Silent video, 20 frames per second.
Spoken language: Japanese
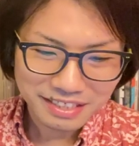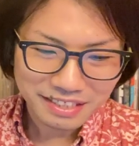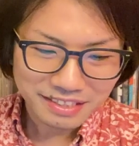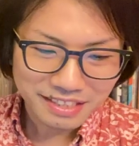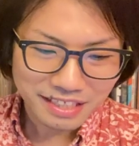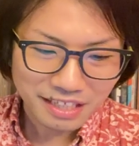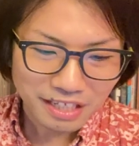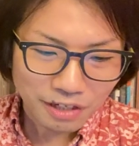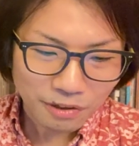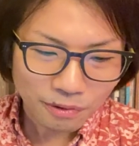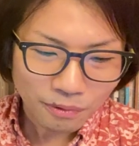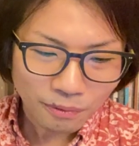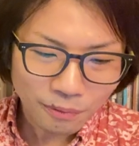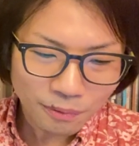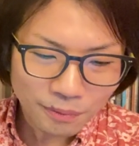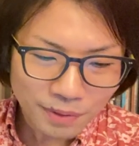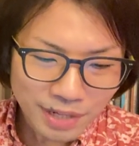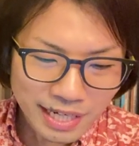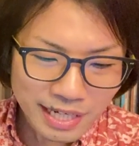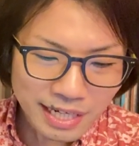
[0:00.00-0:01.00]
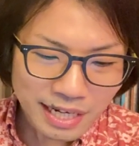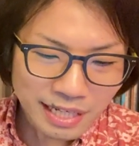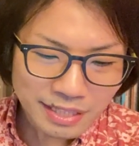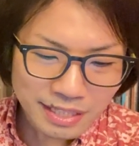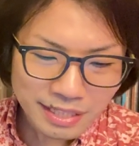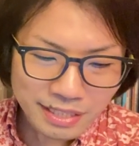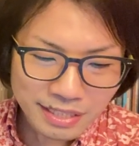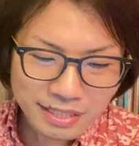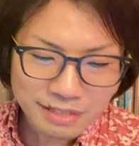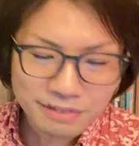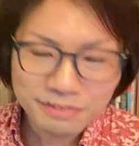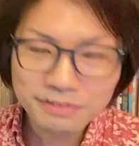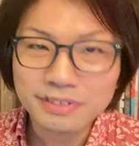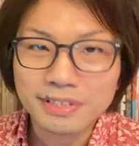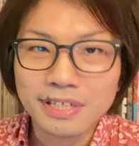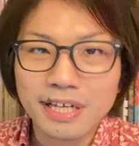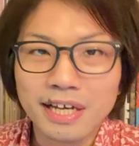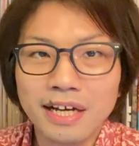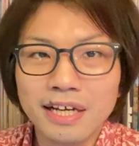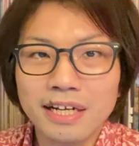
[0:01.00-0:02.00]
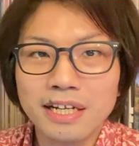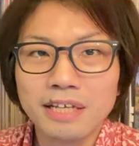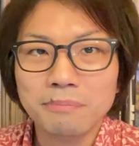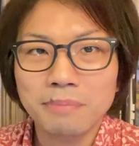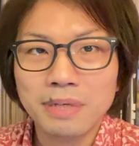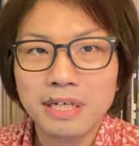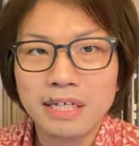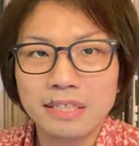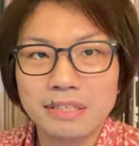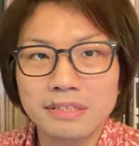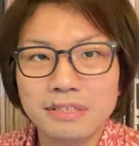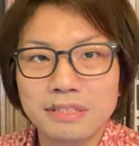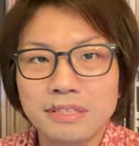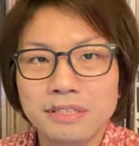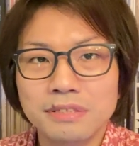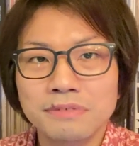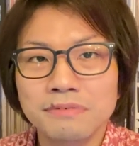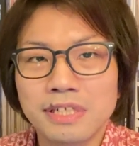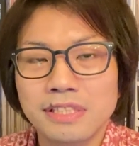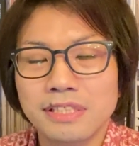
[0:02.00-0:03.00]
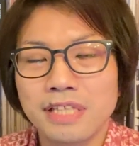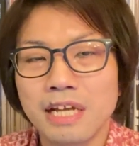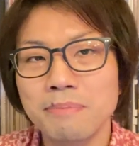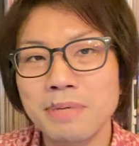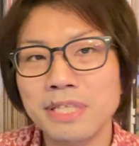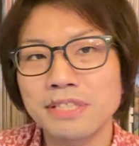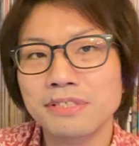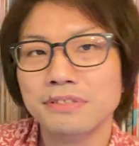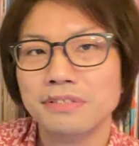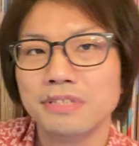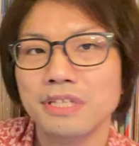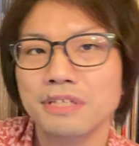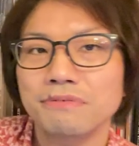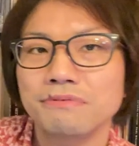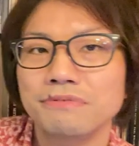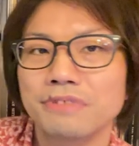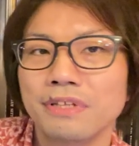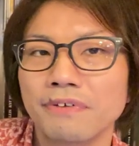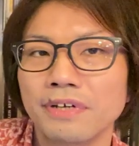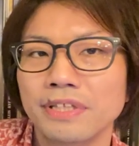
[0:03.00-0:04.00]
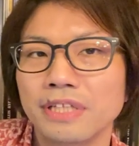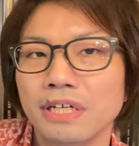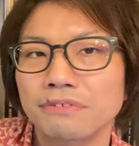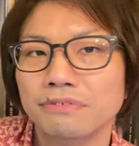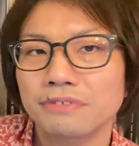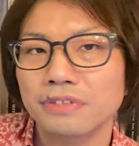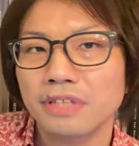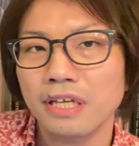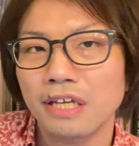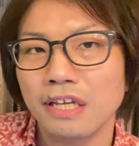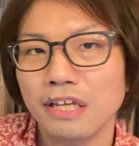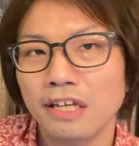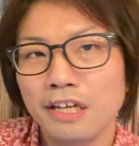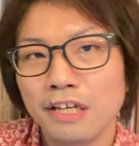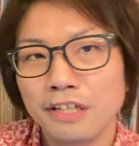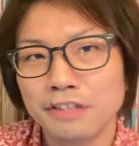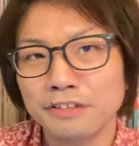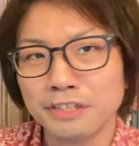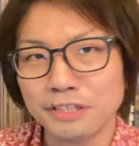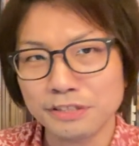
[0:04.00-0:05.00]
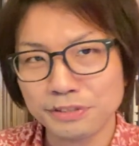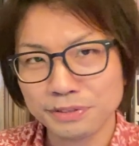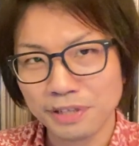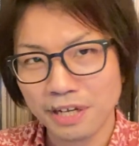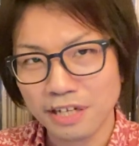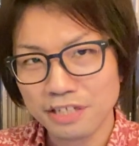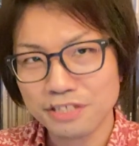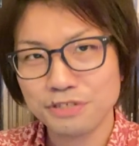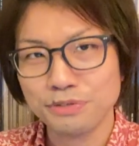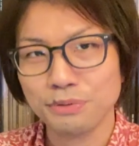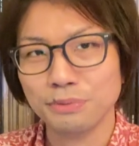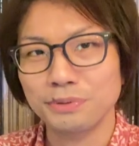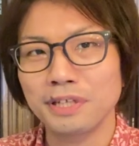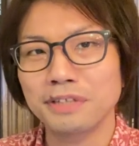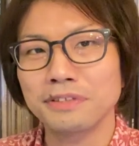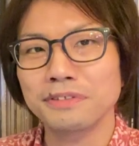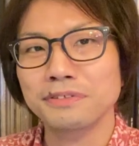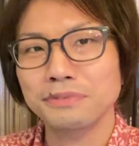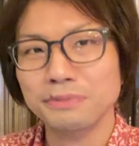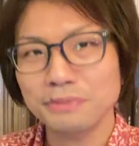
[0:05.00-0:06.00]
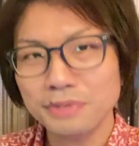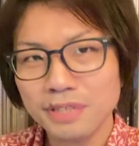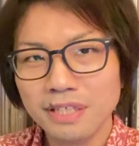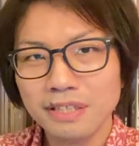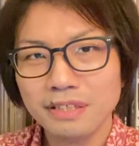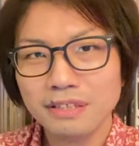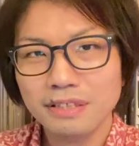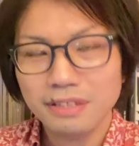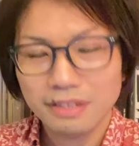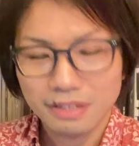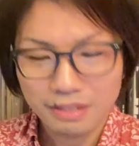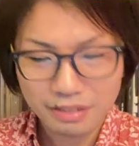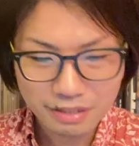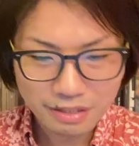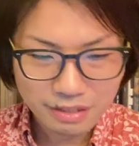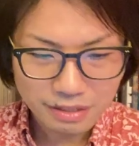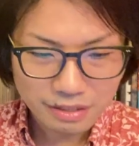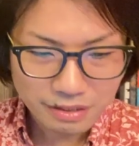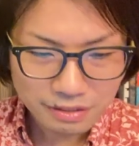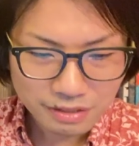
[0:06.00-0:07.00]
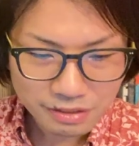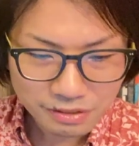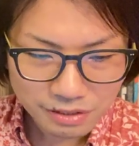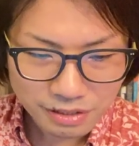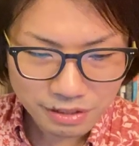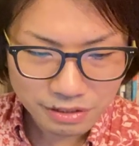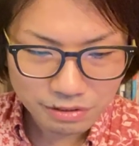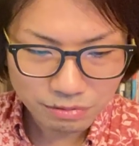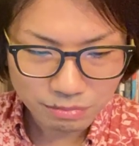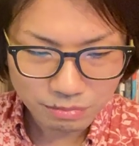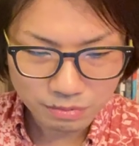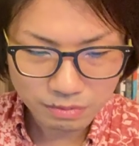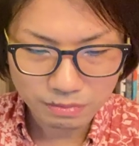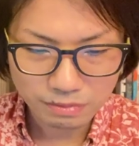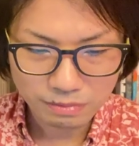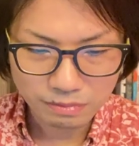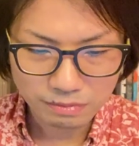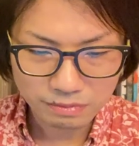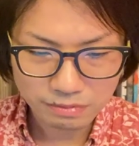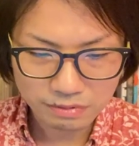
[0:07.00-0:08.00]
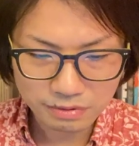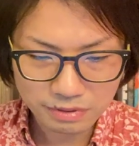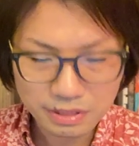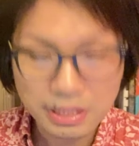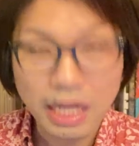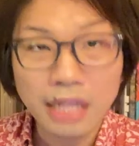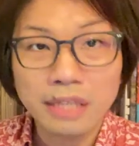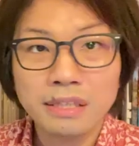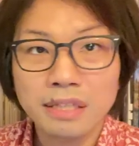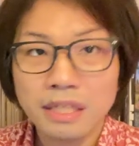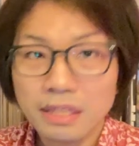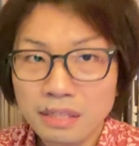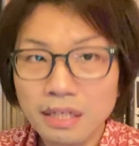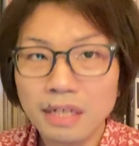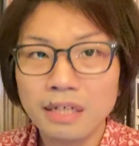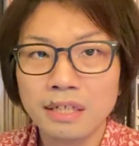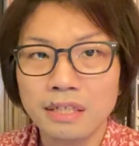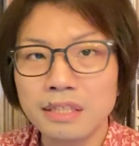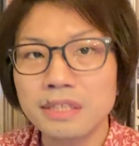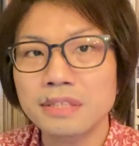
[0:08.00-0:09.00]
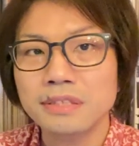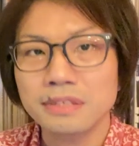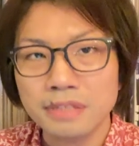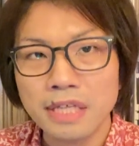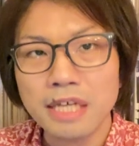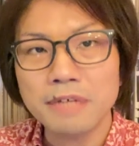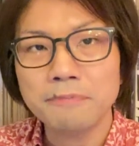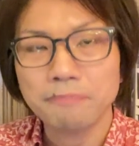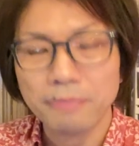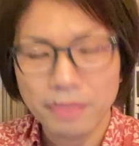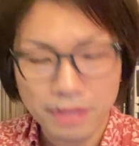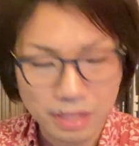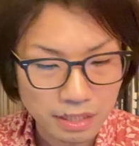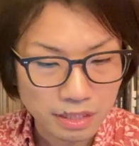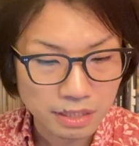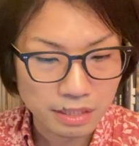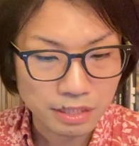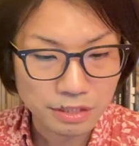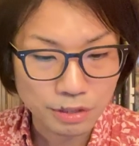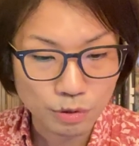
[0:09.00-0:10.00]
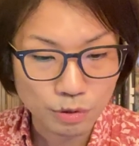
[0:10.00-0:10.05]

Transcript: でこれができるんであれば、実は差別っていうんではなくてディスカッションなんですよね。ですけれども残念ながらですね、えー、